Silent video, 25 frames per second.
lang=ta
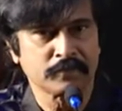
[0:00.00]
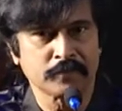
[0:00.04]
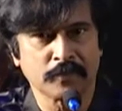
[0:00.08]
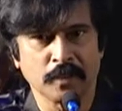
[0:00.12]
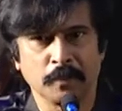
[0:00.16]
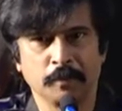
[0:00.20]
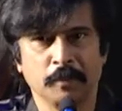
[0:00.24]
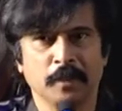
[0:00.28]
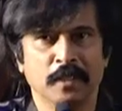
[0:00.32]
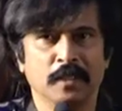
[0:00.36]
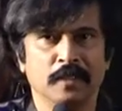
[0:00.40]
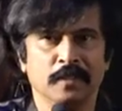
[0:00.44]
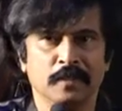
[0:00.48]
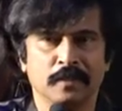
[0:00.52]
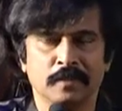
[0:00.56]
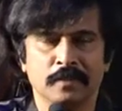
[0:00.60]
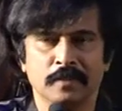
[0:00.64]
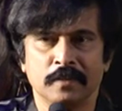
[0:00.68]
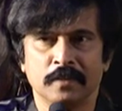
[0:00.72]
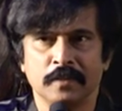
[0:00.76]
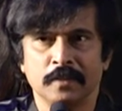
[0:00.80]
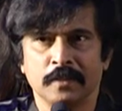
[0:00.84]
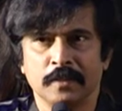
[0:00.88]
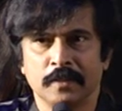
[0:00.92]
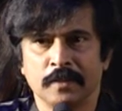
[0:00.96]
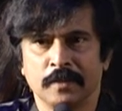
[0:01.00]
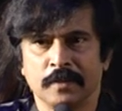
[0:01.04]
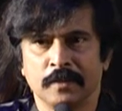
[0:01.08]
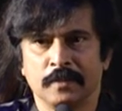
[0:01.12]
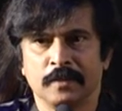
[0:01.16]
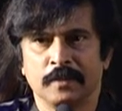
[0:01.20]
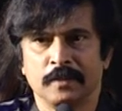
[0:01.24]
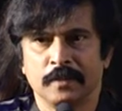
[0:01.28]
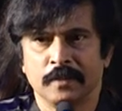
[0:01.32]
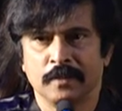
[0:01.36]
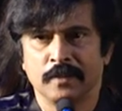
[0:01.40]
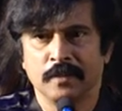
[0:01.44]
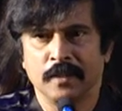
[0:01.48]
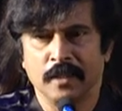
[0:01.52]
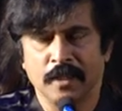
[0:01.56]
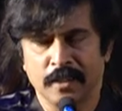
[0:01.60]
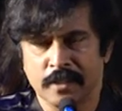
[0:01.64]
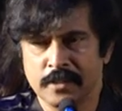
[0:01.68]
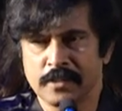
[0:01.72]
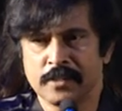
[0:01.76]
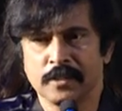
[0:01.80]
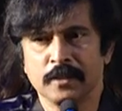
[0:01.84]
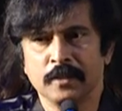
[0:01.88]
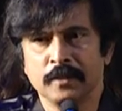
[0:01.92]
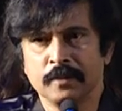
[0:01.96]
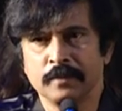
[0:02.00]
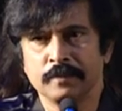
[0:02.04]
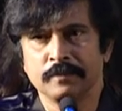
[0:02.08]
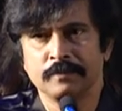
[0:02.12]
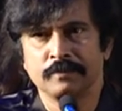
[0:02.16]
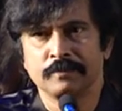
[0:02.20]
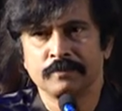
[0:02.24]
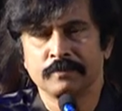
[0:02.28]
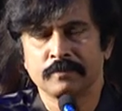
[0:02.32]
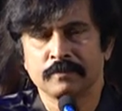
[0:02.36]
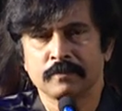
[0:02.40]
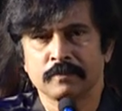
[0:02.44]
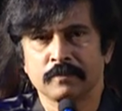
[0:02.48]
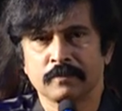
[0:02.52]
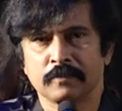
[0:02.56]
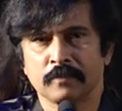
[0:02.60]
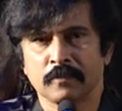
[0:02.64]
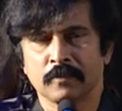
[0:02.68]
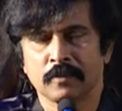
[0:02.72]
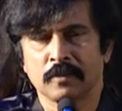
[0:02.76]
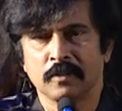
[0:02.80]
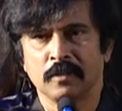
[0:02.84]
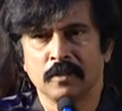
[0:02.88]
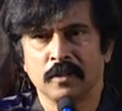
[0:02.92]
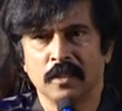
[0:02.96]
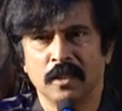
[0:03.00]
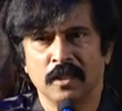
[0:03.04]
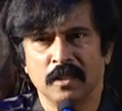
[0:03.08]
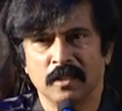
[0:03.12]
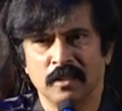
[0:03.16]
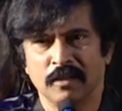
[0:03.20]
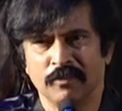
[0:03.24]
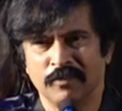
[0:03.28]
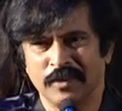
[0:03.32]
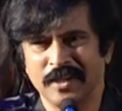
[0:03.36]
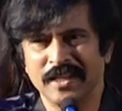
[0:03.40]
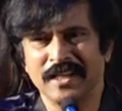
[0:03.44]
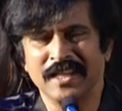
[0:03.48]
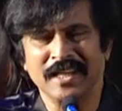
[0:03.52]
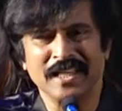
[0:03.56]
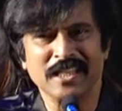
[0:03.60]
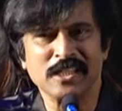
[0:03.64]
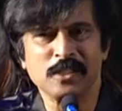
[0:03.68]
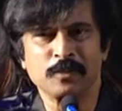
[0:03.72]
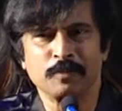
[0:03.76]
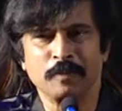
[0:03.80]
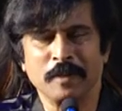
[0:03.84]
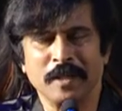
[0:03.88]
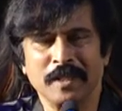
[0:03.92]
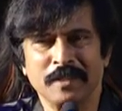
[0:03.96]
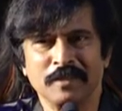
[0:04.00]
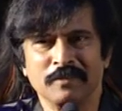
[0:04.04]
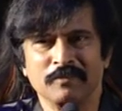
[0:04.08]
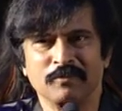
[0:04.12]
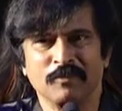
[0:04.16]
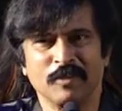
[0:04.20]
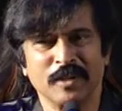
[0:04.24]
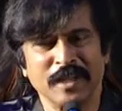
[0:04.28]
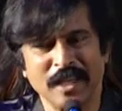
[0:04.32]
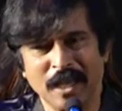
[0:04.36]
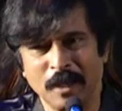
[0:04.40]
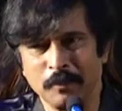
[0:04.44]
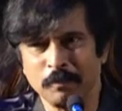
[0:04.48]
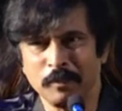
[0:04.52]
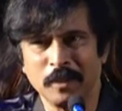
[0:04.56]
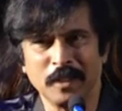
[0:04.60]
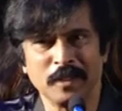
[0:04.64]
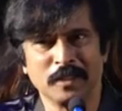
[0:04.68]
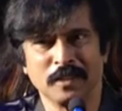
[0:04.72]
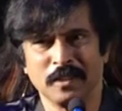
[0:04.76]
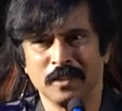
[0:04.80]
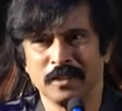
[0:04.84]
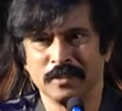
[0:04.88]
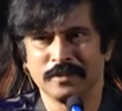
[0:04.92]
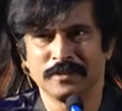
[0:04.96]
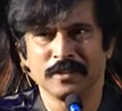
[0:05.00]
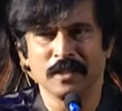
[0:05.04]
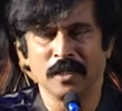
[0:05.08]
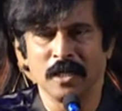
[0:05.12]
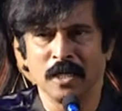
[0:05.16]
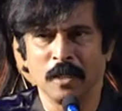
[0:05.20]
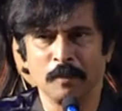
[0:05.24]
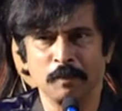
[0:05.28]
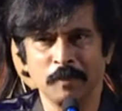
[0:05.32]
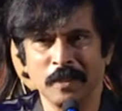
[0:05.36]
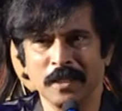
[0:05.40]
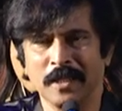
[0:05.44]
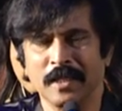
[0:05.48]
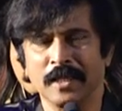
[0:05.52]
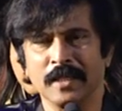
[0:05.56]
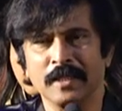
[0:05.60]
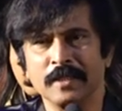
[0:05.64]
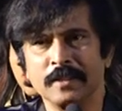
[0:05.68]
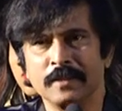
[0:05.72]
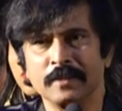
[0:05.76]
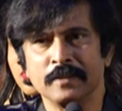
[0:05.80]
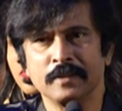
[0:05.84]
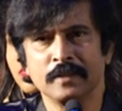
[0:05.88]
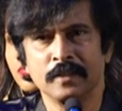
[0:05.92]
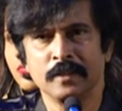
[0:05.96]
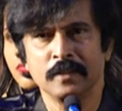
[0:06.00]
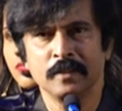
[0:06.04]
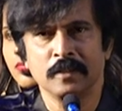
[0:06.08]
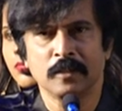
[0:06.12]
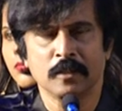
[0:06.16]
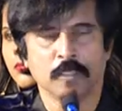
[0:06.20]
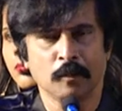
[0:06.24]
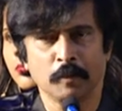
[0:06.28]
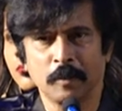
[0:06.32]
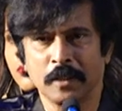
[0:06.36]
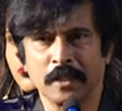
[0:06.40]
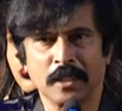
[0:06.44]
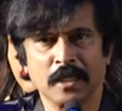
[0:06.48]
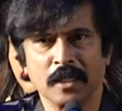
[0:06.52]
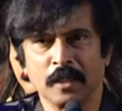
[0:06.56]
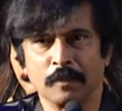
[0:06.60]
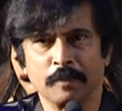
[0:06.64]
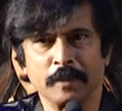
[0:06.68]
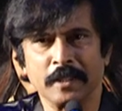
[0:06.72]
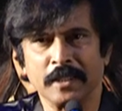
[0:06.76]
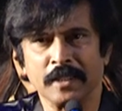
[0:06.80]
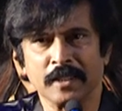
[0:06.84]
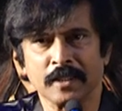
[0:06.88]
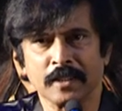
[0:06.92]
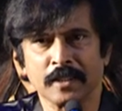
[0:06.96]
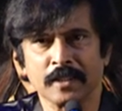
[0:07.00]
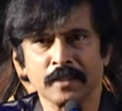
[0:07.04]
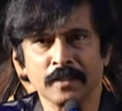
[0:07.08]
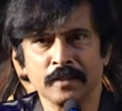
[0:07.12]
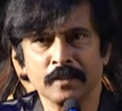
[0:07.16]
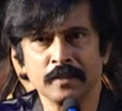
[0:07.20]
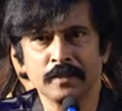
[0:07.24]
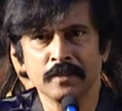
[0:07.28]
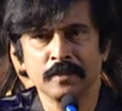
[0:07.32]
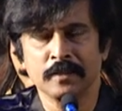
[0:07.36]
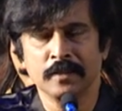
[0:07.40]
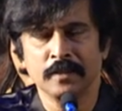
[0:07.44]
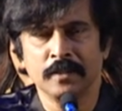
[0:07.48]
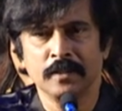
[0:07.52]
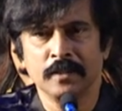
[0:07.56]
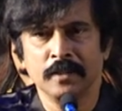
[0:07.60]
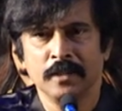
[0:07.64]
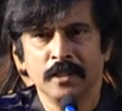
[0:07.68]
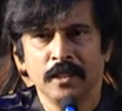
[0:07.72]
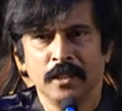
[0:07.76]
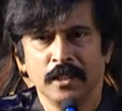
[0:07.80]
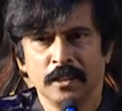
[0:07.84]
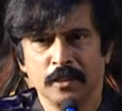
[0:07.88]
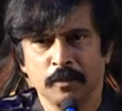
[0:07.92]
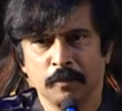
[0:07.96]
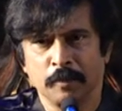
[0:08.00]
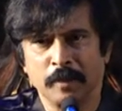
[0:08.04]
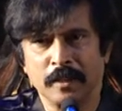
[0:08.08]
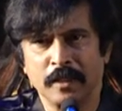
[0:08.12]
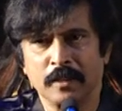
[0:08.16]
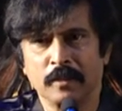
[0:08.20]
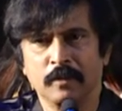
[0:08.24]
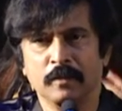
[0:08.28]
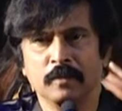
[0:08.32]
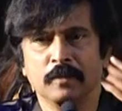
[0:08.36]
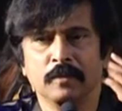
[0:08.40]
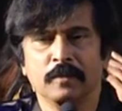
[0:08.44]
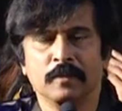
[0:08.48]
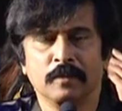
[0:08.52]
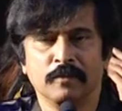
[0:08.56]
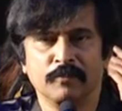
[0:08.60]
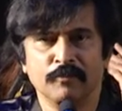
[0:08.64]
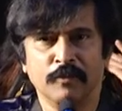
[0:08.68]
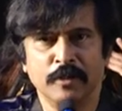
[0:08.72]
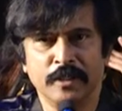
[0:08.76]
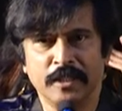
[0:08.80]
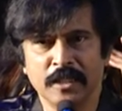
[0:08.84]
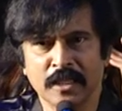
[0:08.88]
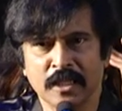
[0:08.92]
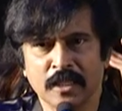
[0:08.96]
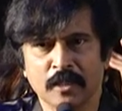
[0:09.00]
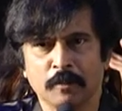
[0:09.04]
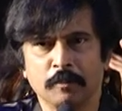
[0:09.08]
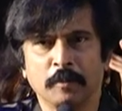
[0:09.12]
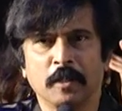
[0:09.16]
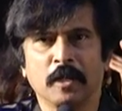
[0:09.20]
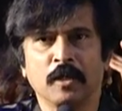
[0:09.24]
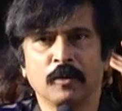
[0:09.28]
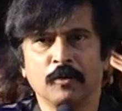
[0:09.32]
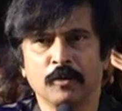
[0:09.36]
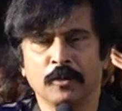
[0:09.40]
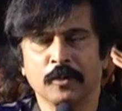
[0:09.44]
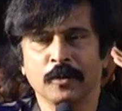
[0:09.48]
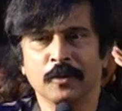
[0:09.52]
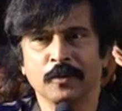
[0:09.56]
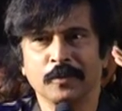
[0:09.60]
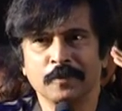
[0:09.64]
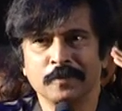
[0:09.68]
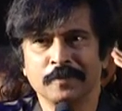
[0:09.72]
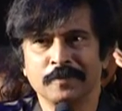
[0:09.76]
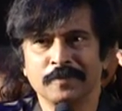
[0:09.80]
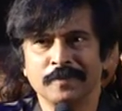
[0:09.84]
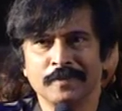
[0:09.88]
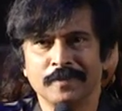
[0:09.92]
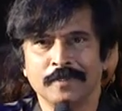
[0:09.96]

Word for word: நம்ம அரசு வெரி நைஸ் மேன் வெரி ஹம்பிள் ஹம்பிள் கை ரொம்ப நல்லா பண்ணியிருக்காரு இந்த படம் வெற்றிகரமாக ஓடணும்